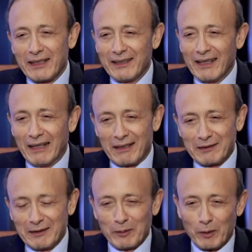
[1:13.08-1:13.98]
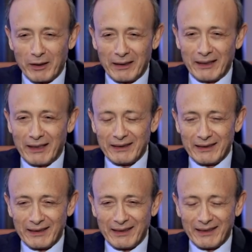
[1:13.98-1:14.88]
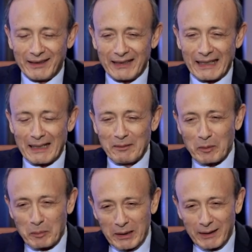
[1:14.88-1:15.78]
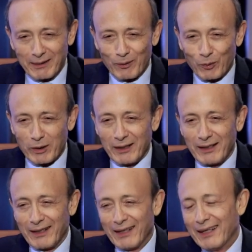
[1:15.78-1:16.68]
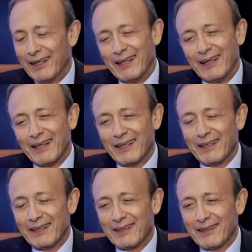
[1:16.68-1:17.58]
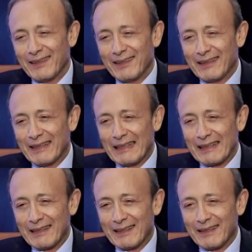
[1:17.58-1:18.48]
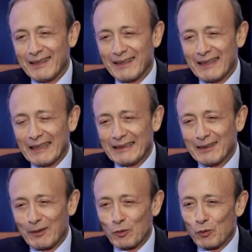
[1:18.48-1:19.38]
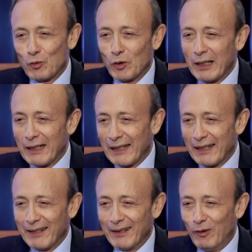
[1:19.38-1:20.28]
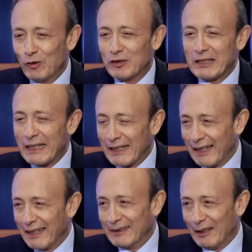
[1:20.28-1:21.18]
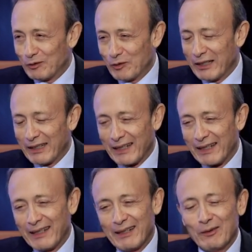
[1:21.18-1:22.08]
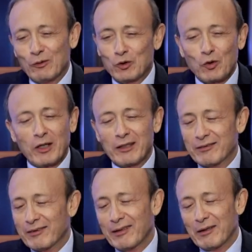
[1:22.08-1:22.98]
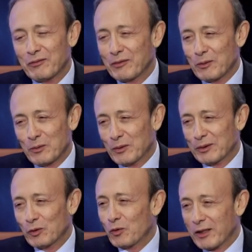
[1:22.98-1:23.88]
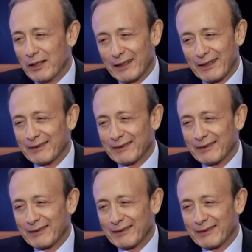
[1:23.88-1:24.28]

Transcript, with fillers: كده احرجتني والله يعني آه، كلام كبير و آه، يعني نرجو نكون على حسن النيه على قد حسن النيه وشكرا على الاستضافه وشكرا على